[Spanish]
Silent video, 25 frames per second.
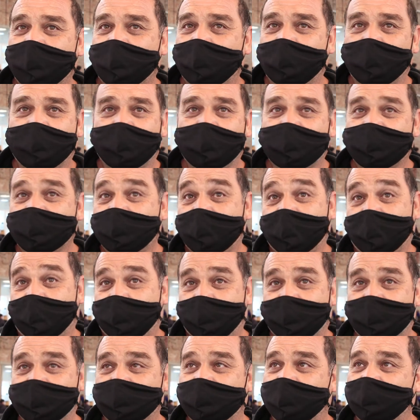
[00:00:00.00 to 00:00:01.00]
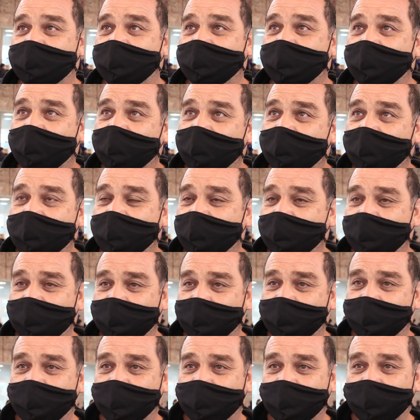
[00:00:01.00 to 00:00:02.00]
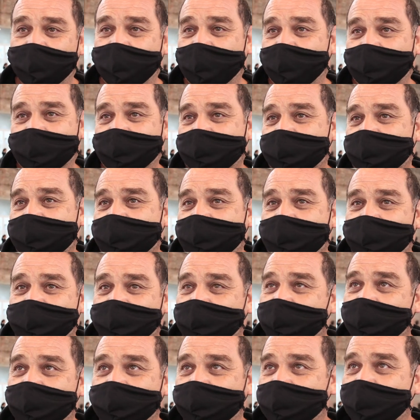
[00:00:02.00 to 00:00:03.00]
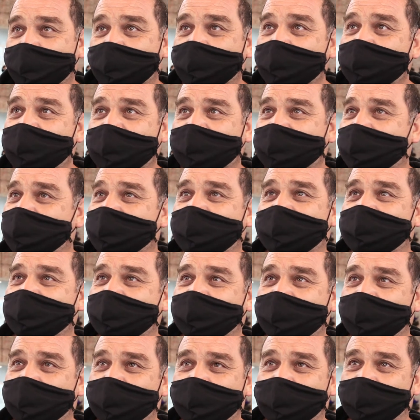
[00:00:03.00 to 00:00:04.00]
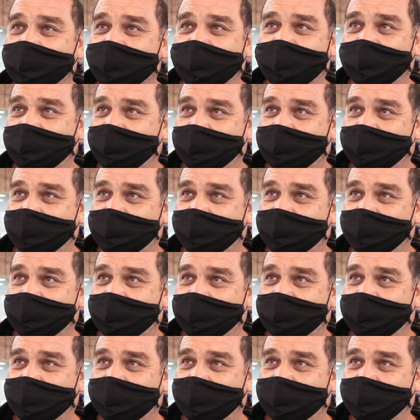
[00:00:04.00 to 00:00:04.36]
eh, desea, desea tener y, bueno, son, muchas sensaciones juntas.